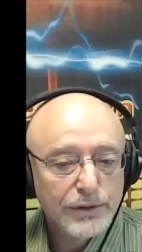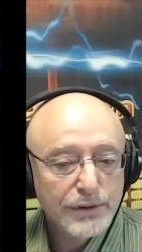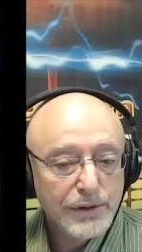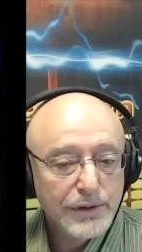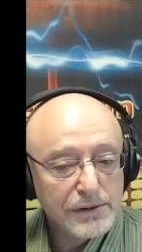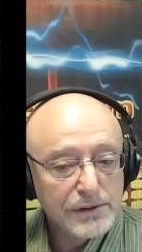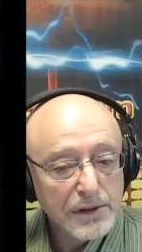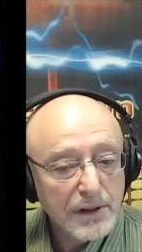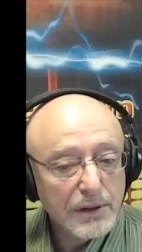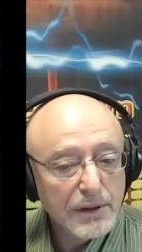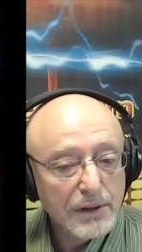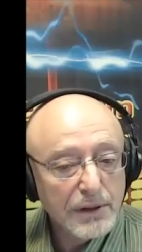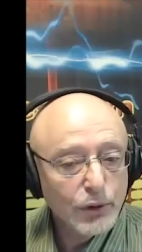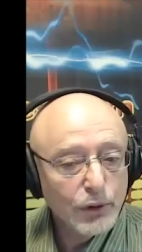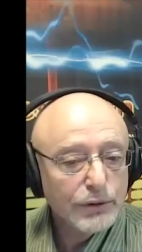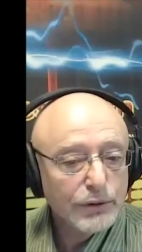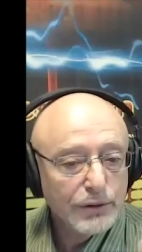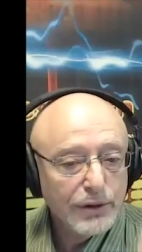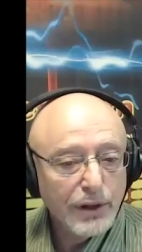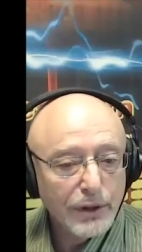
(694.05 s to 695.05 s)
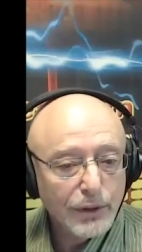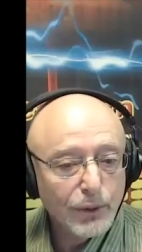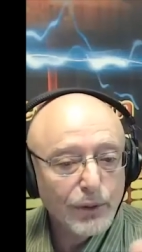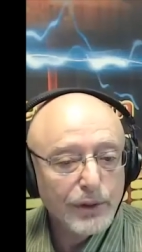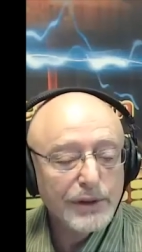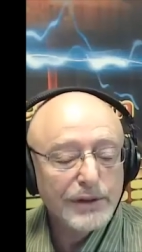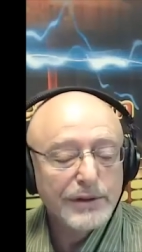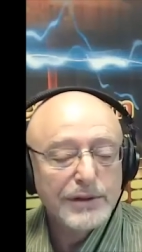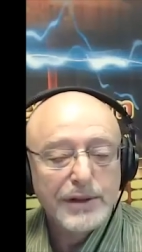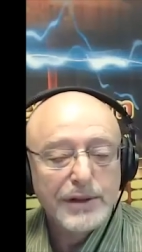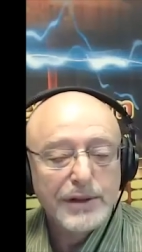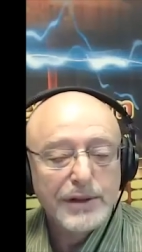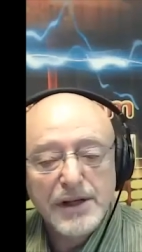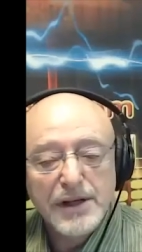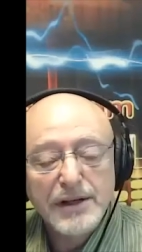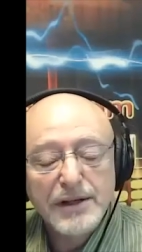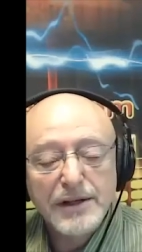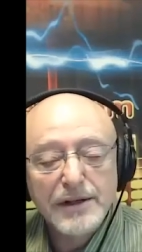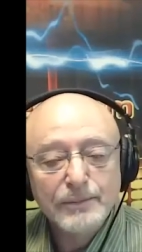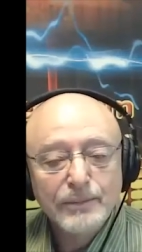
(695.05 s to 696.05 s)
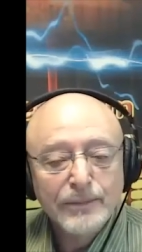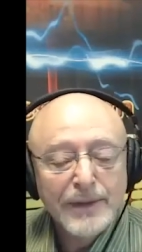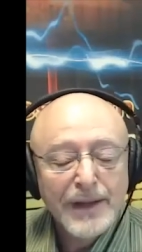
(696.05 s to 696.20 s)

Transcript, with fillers: Скажи-ка, мой дорогое отражение,